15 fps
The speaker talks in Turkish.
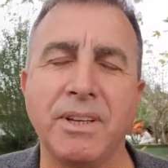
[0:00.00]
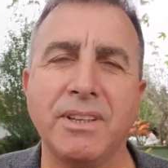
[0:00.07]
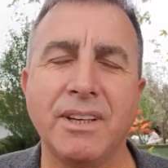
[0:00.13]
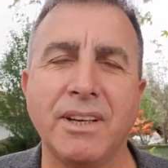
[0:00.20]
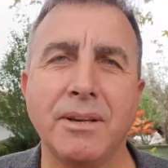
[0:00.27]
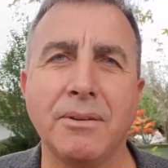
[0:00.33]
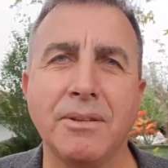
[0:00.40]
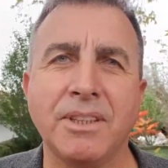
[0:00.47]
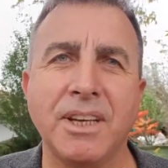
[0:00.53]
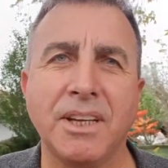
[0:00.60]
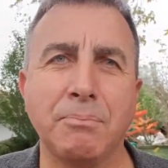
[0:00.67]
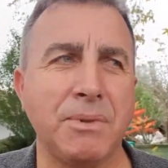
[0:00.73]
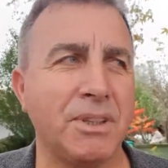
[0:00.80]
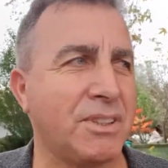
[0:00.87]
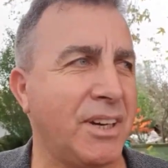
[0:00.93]
Bey'de
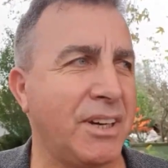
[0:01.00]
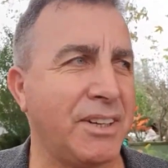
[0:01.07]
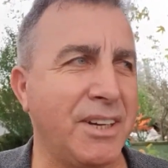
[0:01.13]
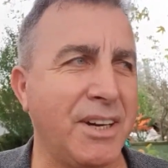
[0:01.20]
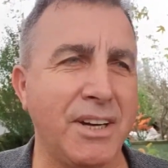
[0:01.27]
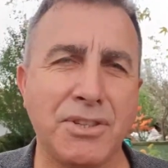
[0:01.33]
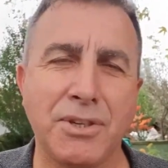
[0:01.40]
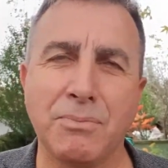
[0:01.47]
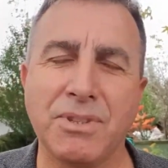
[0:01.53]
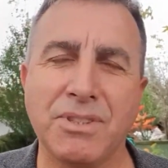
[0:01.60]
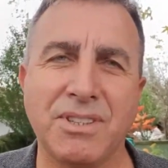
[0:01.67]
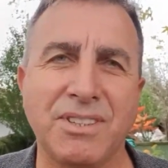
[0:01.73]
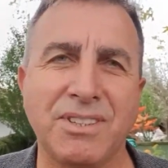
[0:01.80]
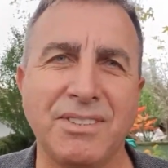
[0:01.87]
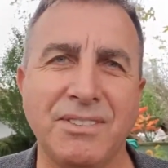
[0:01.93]
tek bir tarihi
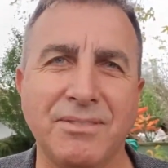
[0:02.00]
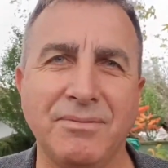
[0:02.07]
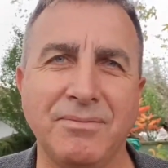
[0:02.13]
ağacımızdır.